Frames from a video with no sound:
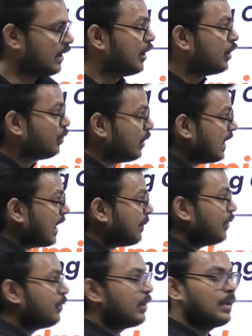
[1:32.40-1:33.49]
में तो ये
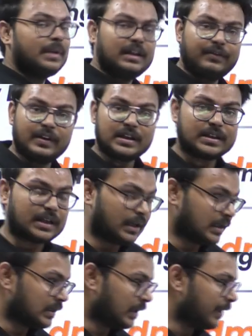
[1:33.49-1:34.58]
आप लोगों के बेनिफिट्स हैं
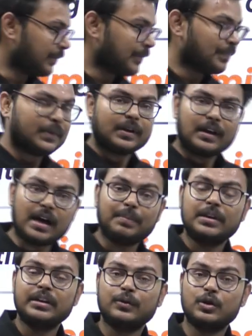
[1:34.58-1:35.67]
सारे के सारे
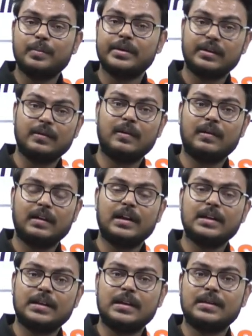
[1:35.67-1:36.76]
अब कुछ बच्चा को और होगा
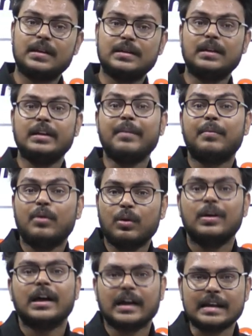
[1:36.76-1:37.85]
कि सर सर सर ये
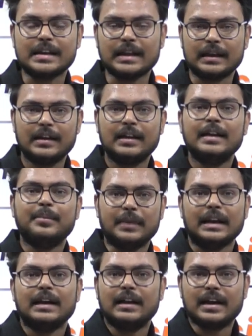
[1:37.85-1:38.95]
होगा कैसे
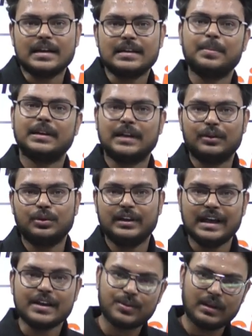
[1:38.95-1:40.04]
मिलेगा कैसे बता तो
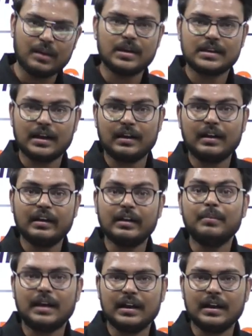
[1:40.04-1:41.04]
दिया है सुनने में अच्छा लग रहा है लेकिन